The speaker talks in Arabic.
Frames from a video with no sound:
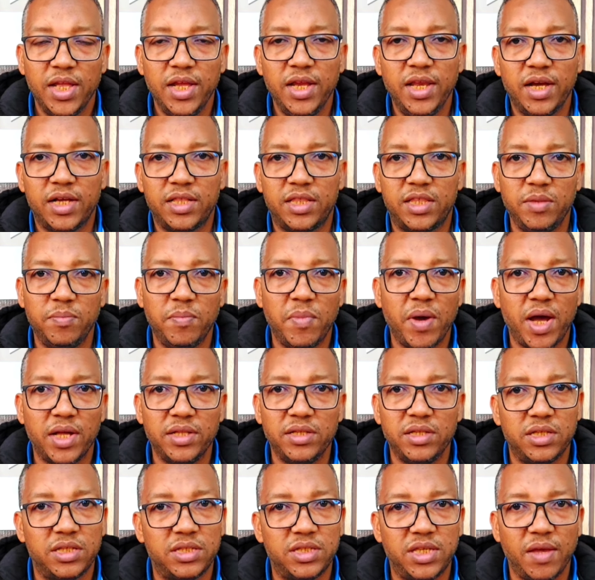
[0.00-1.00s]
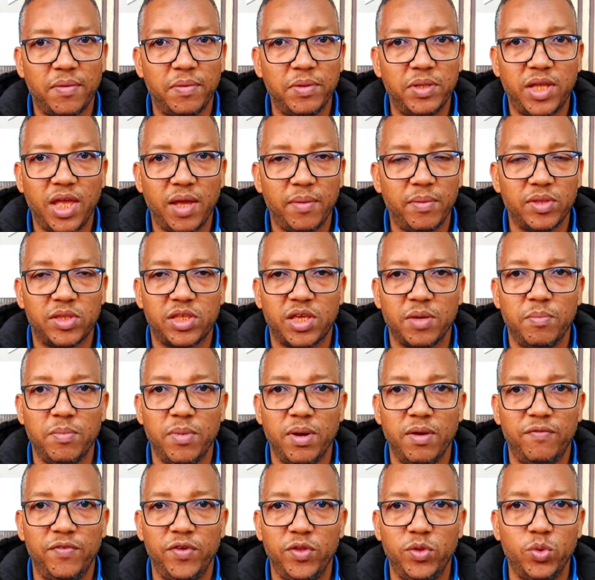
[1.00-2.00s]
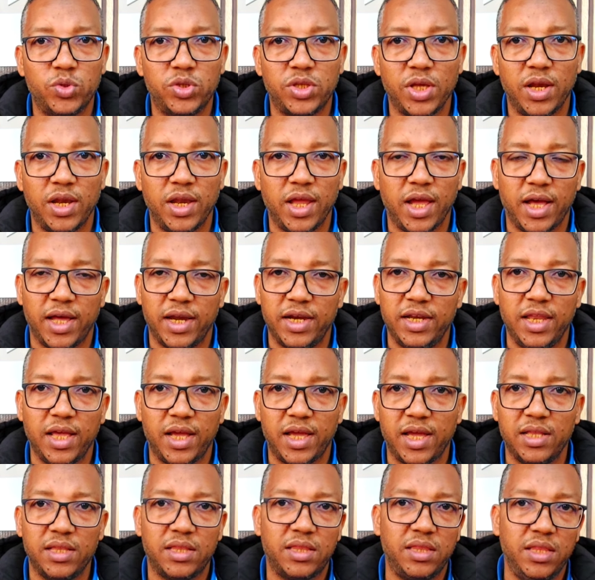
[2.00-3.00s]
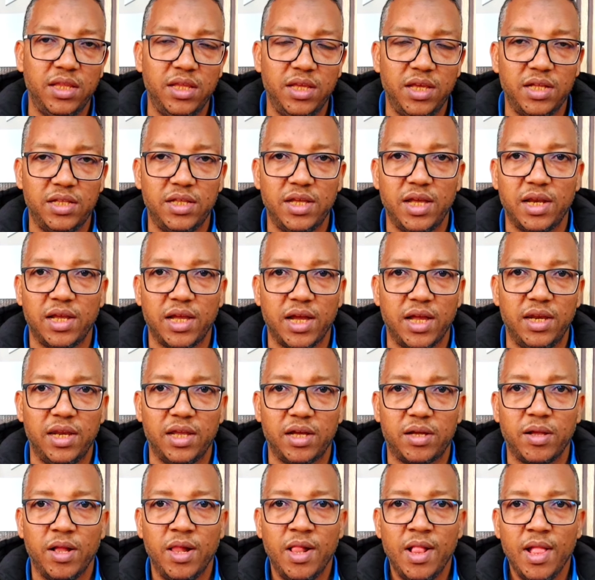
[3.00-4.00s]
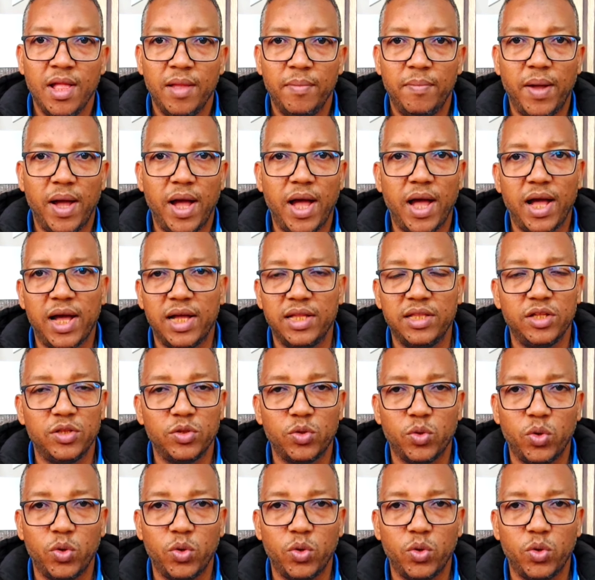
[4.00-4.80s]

الا كنتي ما غادي تستافد كاع ما تكمل الفيديو حتى الاخر الا كانت النيه ديالك انك ما غادي